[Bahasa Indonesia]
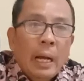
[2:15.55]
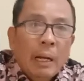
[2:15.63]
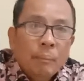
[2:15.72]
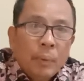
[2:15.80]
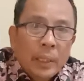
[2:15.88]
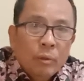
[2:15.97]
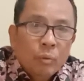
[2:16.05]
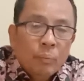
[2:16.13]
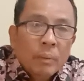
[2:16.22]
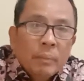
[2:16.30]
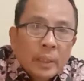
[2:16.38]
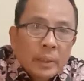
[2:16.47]
Apa itu
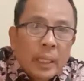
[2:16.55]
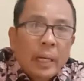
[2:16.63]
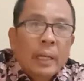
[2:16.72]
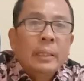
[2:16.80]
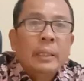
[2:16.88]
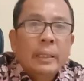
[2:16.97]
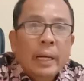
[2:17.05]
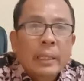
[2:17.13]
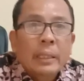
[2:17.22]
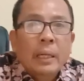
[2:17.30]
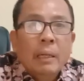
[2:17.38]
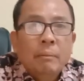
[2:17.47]
pemirsa?
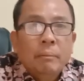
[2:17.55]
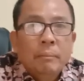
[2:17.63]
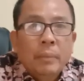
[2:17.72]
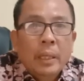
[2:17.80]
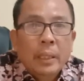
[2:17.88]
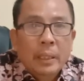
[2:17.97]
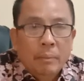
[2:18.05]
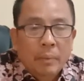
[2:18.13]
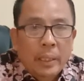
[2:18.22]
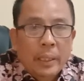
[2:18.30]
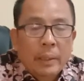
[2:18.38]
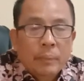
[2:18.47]
Dengarkan
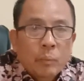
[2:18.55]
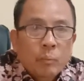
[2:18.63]
baik-baik.